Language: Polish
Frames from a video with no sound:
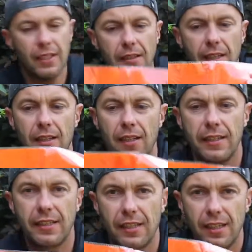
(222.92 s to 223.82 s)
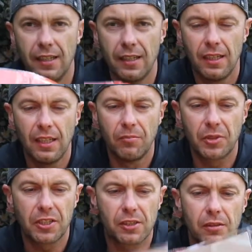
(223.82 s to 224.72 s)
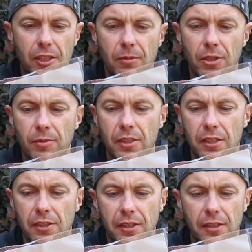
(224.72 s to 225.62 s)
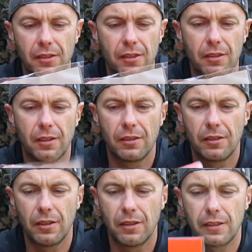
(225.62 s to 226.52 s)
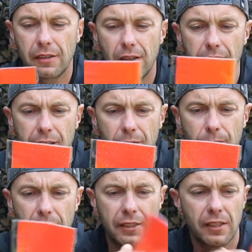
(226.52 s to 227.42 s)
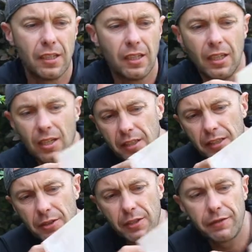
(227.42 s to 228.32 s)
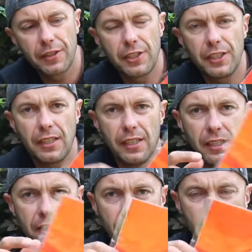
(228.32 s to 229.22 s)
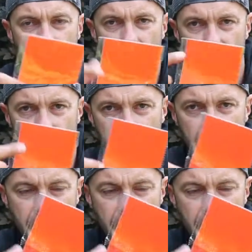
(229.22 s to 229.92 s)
naklejka. Myślę, że to się może przydać nie tylko do tego landing pad. I on się wycina i się przykleja do tych